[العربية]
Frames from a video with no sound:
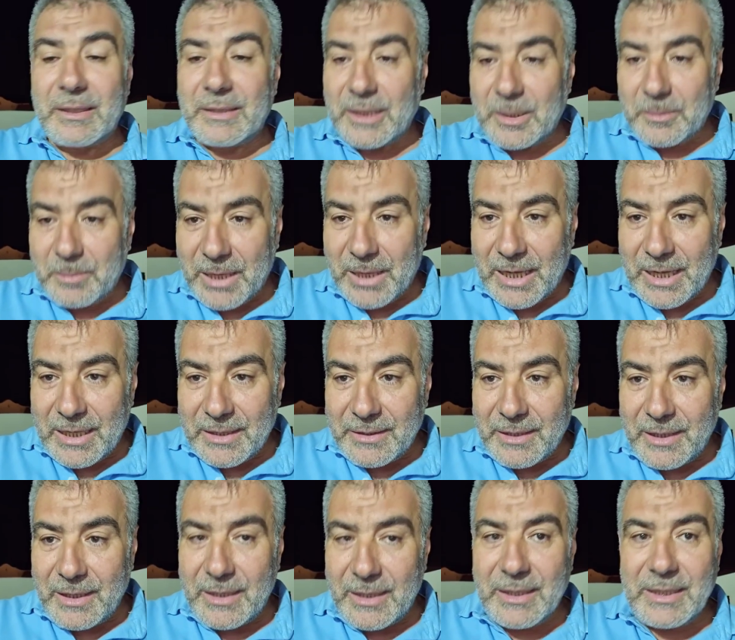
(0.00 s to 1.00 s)
طيب
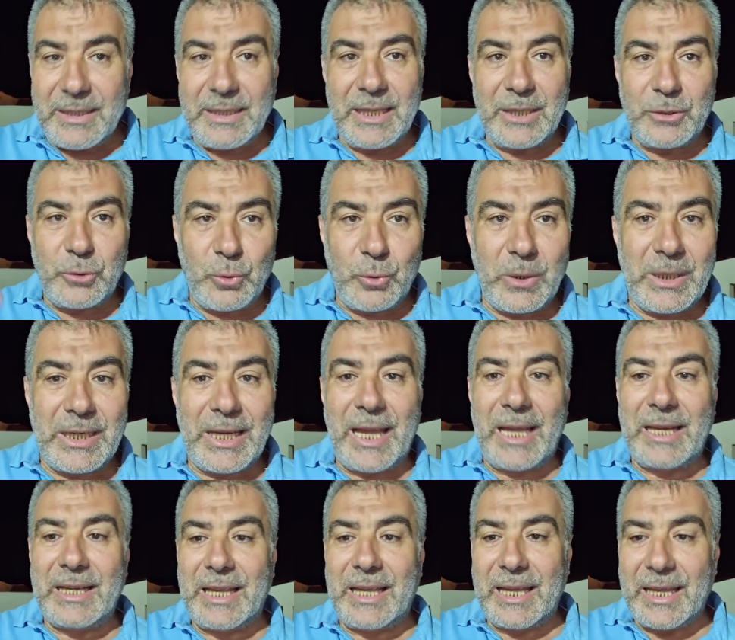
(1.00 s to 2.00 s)
هذا يدل
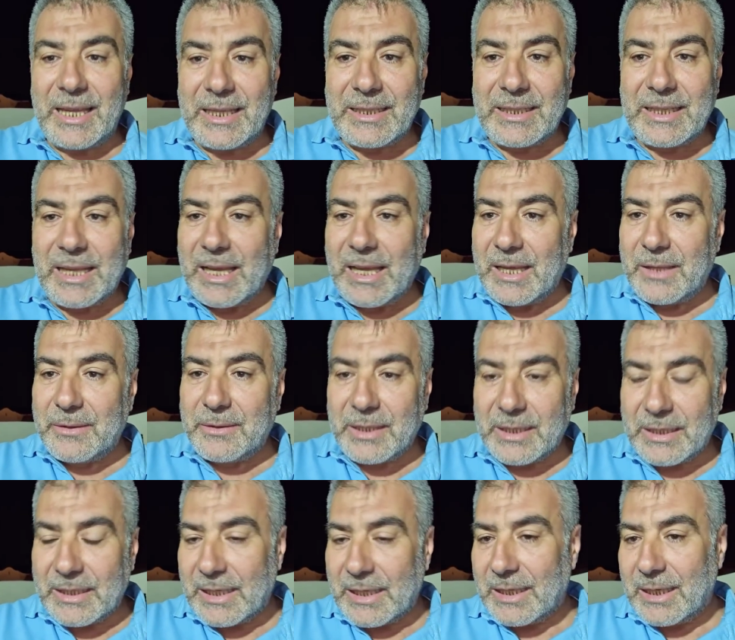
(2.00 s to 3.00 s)
على أن هذا
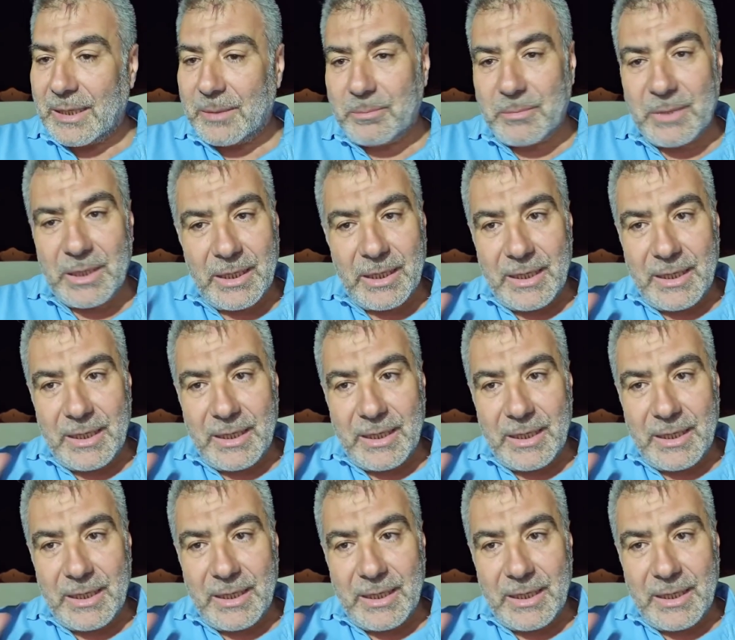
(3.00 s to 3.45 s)
الكلام